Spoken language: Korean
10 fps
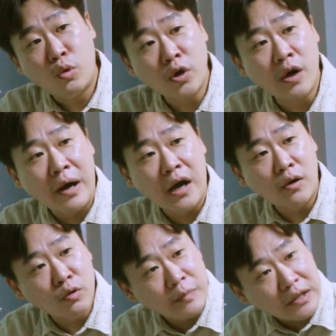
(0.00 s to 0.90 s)
고려가
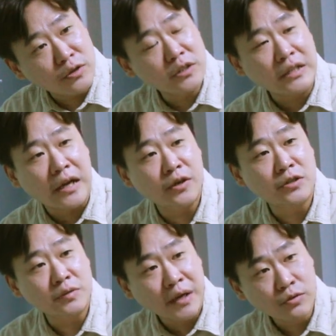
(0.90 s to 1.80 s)
망하고 만들어진
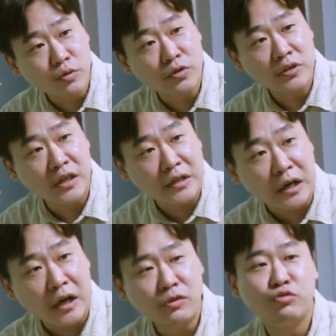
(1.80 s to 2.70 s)
나라였지만 조선이라는
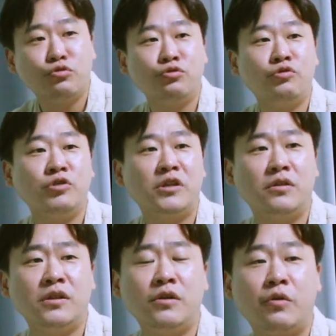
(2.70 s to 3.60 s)
나라가
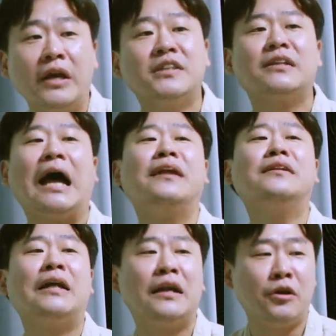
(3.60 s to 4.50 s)
둘이 굉장히
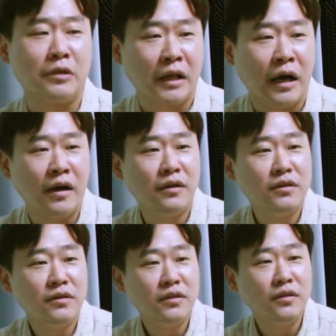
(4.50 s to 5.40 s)
다른 나라였다.
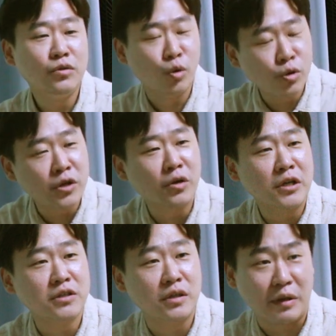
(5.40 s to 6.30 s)
요걸
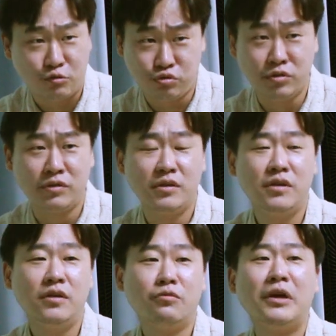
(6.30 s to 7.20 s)
기억하셔야 됩니다. 둘은
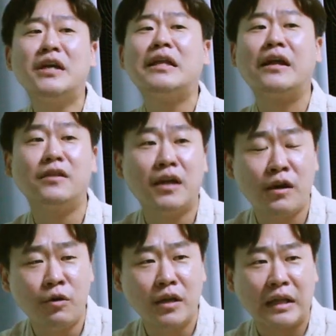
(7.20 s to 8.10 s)
굉장히 다른
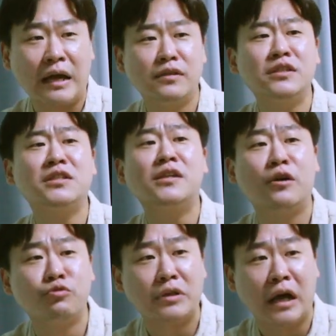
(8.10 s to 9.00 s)
나라와 다른 특징을
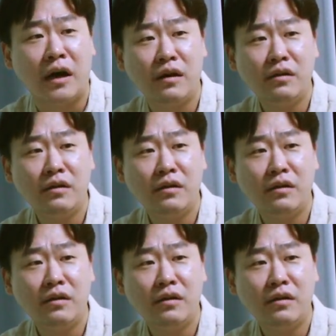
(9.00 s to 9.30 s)
갖고 있다.